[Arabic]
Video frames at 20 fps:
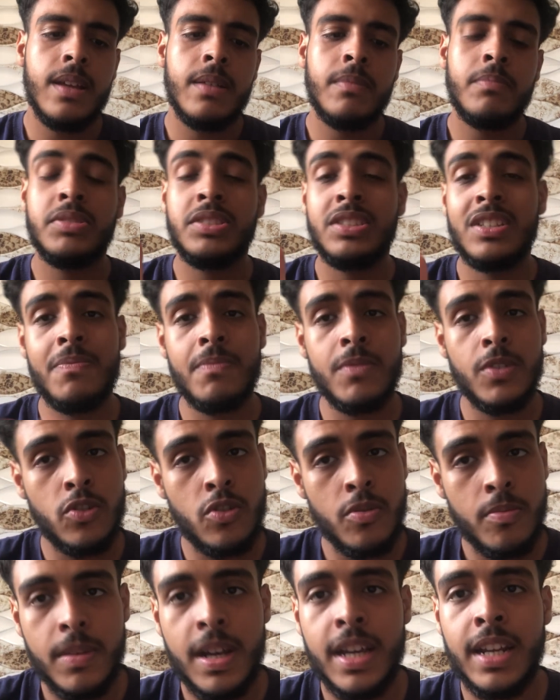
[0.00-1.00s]
بزاف
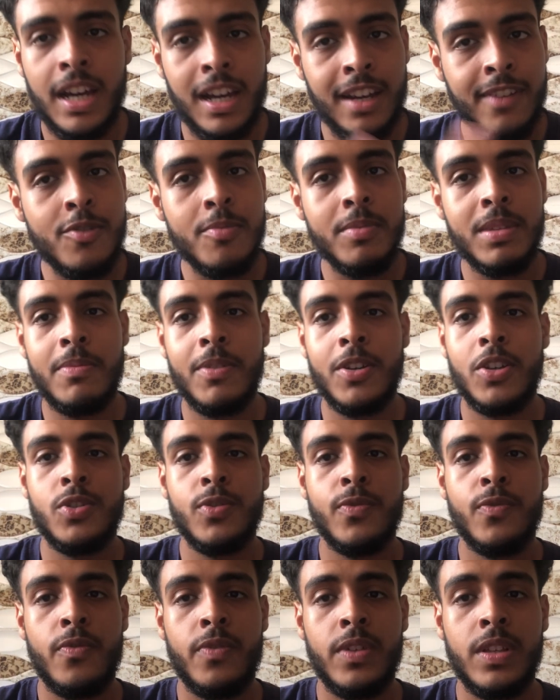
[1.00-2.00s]
منكم انا عارفكم دابا
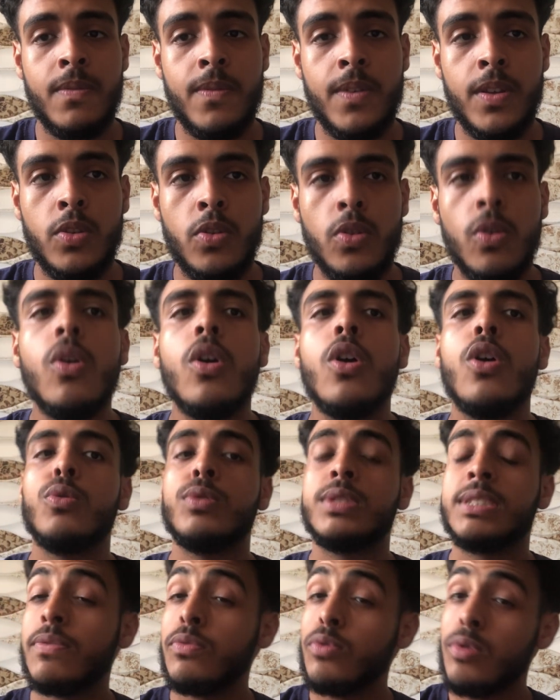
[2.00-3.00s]
كيشوفوا في هذا الفيديو
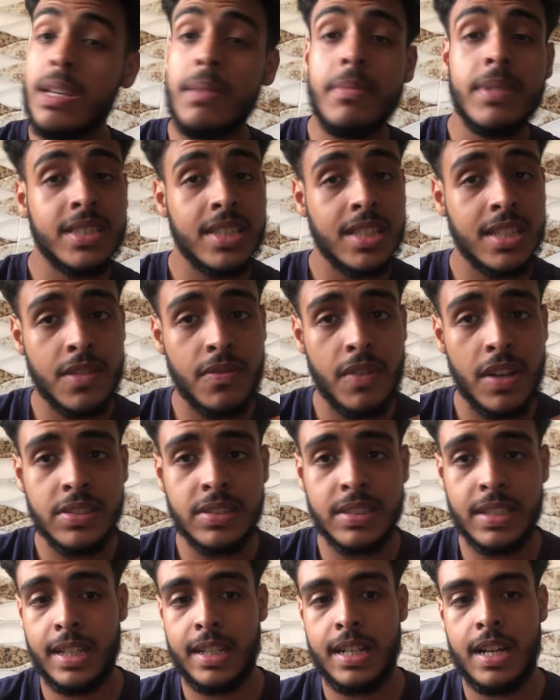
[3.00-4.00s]
وصيفطوا لي ميساجات في
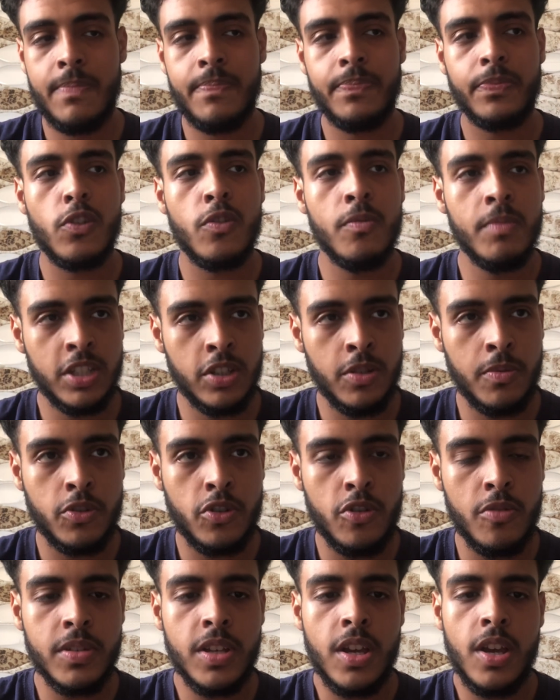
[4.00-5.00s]
انستغرام وما
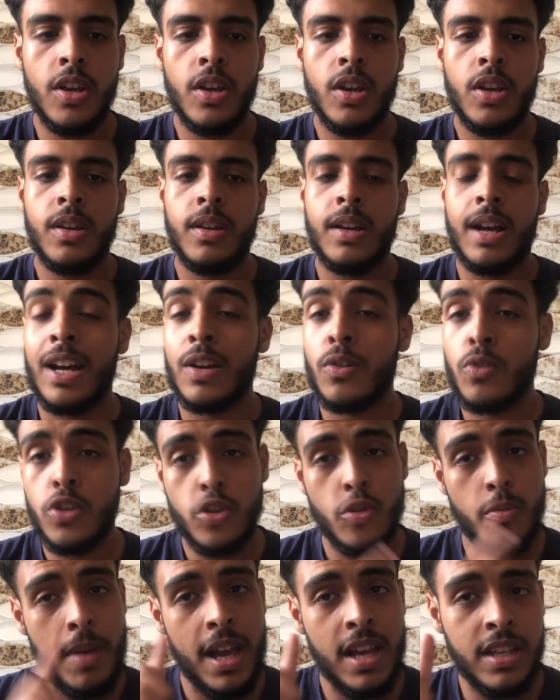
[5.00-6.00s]
جاوبتكمش غنقول
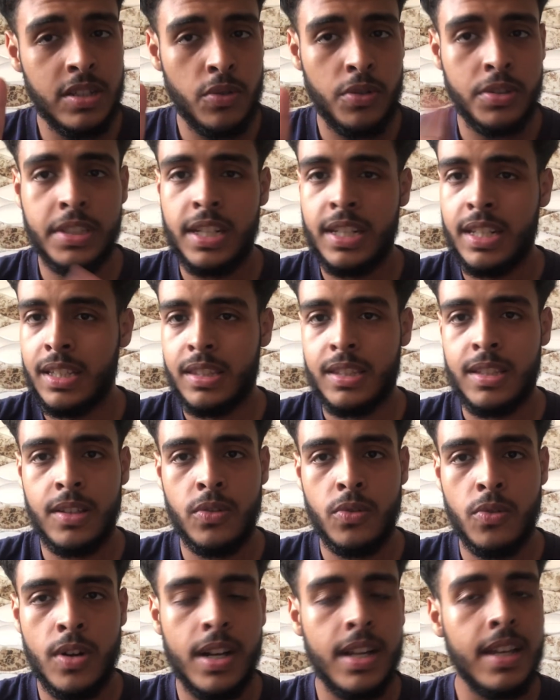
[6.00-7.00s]
لكم حاجه وحده اللي
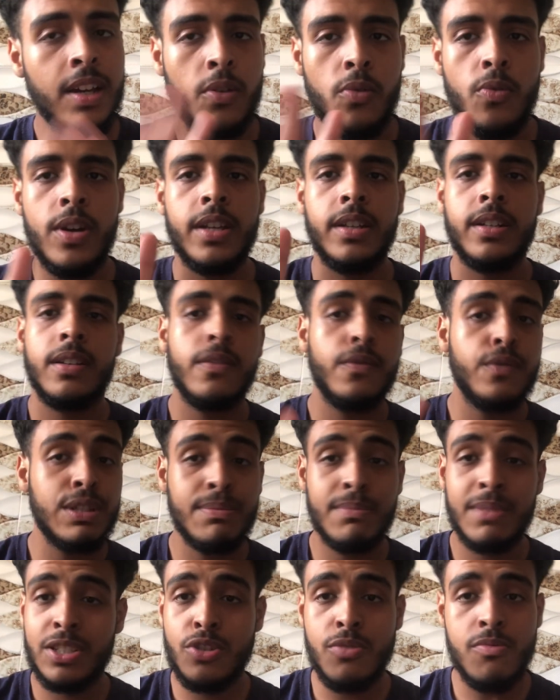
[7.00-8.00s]
ديروها اخوان فاش
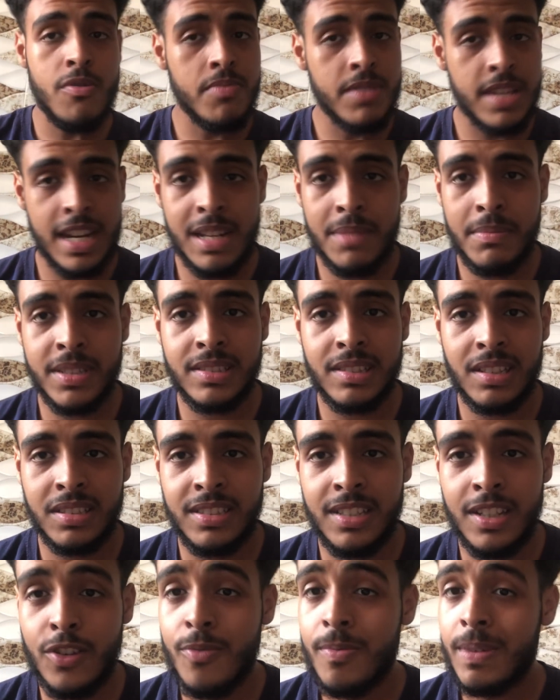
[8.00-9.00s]
ما نجاوبكمش على لي ميساج
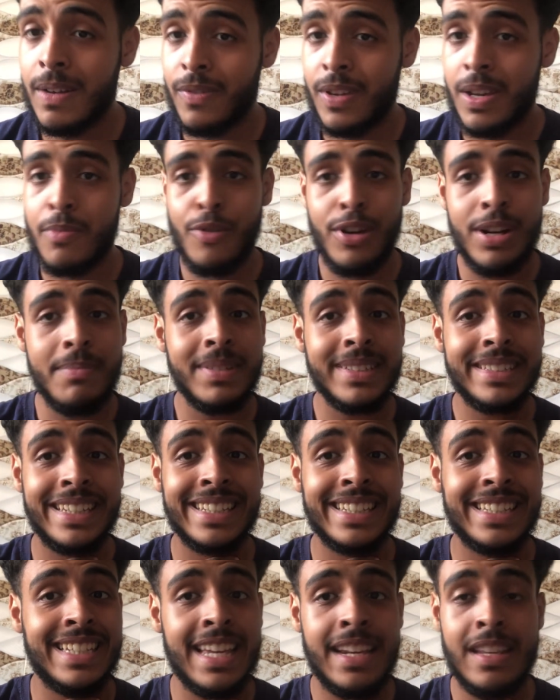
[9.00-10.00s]
ديالكم راه فريمون لي ميساج
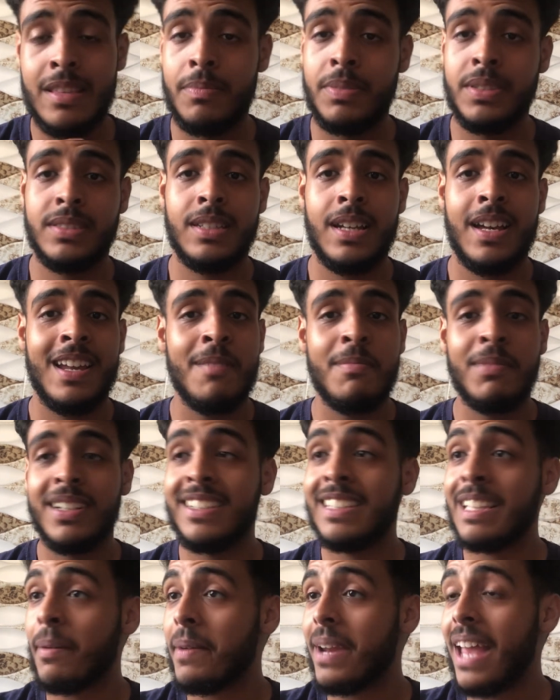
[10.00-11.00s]
كثارت بصح راه
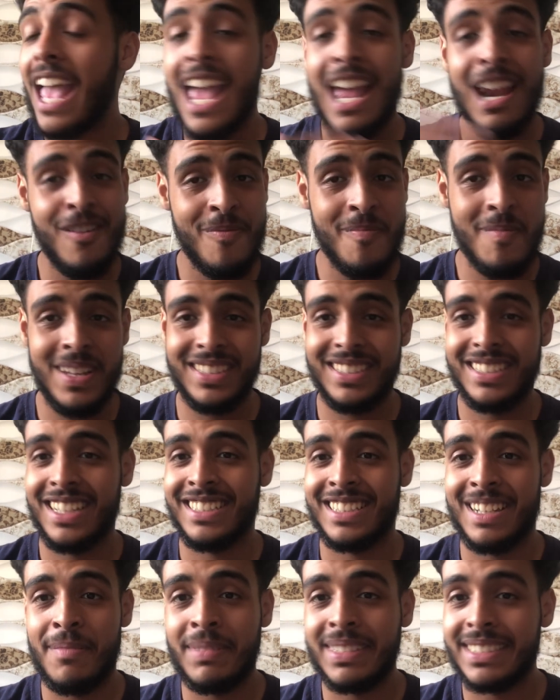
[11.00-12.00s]
اكثر من 1000
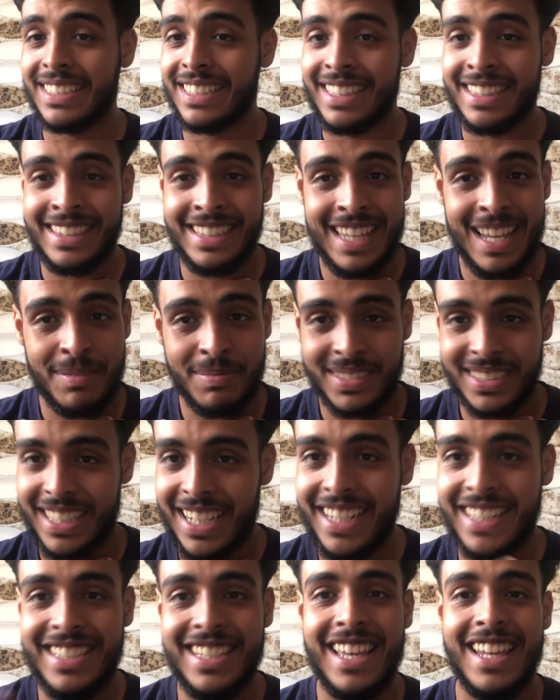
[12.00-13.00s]
ميساج راه ميساج ديال
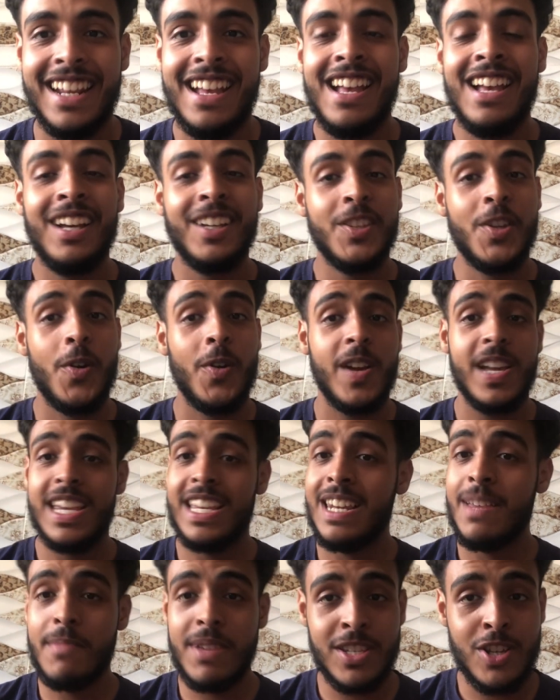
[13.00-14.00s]
بصح كثار دونك
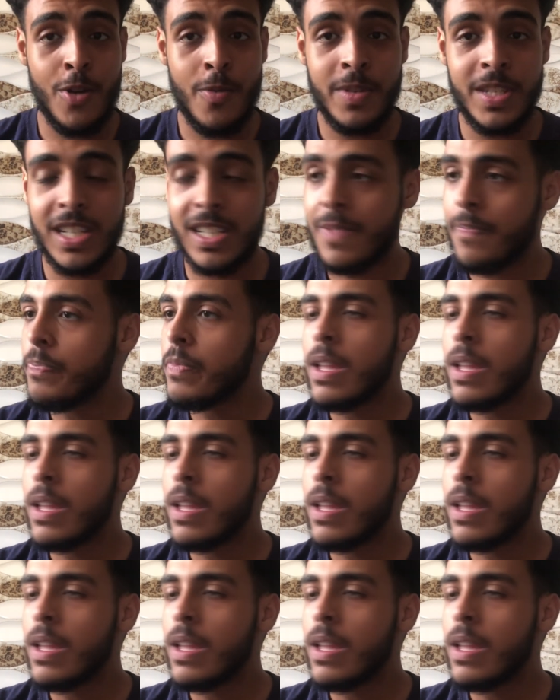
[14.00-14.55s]
الا ما جاوبتكش